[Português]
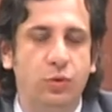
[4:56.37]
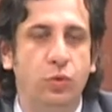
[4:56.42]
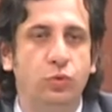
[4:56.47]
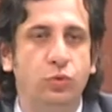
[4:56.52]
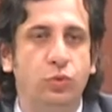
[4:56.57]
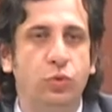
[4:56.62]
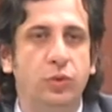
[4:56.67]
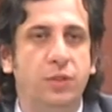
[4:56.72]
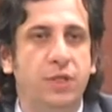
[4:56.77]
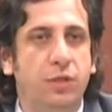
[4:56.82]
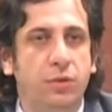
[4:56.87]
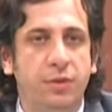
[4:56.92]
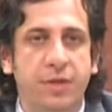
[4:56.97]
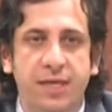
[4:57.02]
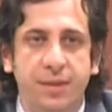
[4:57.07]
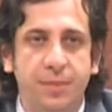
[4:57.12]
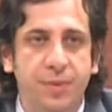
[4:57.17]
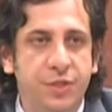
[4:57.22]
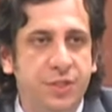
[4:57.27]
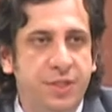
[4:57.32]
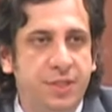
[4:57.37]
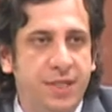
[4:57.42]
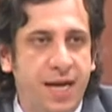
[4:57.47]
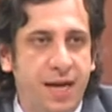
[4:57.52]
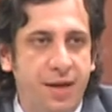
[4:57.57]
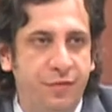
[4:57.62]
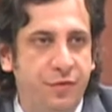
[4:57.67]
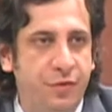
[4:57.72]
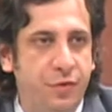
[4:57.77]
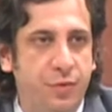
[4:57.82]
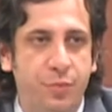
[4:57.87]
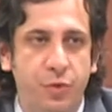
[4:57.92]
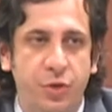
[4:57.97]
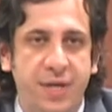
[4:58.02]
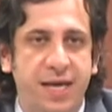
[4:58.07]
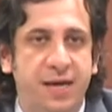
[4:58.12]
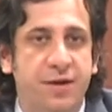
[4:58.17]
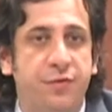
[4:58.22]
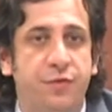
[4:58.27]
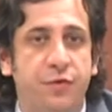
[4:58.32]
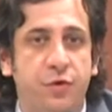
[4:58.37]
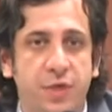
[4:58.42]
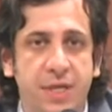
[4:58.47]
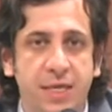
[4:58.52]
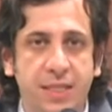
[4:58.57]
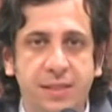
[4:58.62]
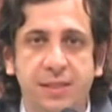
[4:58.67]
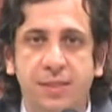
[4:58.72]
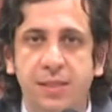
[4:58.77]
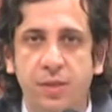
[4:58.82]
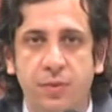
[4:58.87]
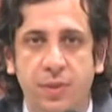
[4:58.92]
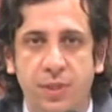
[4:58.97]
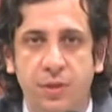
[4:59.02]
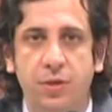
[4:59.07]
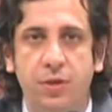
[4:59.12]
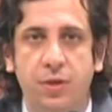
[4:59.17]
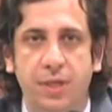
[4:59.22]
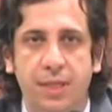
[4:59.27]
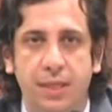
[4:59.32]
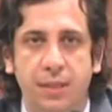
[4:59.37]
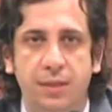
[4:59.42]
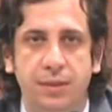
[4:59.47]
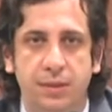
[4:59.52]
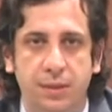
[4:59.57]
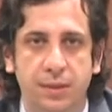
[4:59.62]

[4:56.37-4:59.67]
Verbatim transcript: conduta no crime de tráfico, porque ela forneceu a droga.